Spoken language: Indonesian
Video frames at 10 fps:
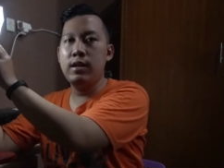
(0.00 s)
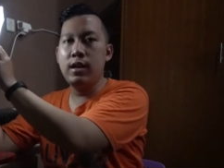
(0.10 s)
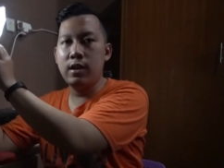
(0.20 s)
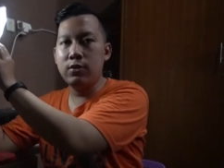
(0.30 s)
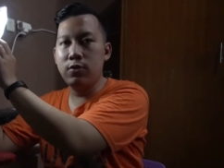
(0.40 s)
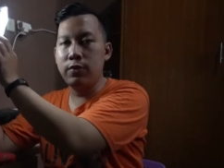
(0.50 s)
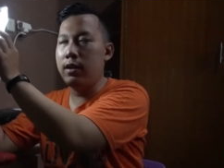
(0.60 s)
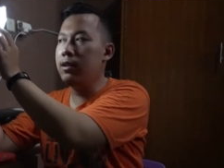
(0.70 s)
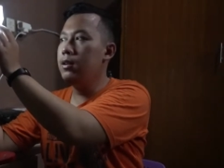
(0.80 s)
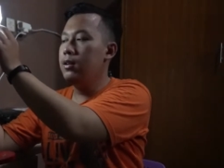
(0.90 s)
ini agak soft
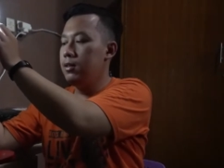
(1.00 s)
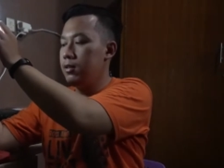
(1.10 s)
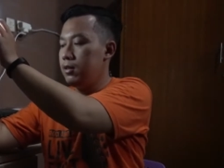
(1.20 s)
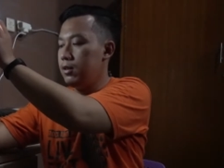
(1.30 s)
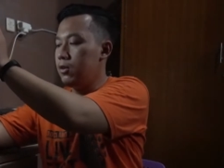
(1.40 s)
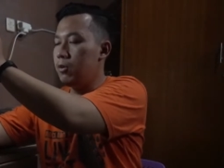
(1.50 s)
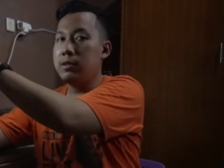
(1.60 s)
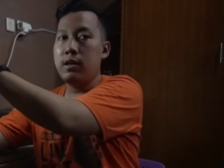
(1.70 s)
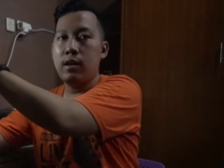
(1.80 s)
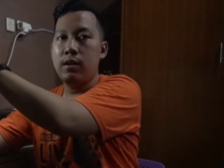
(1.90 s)
ya jadi kalau
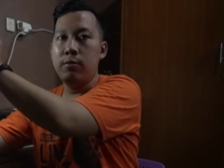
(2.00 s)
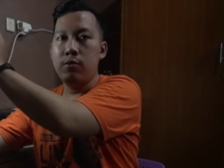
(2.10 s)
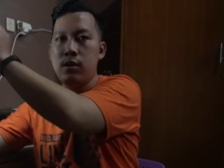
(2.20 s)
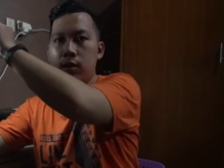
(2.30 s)
misalkan dibuka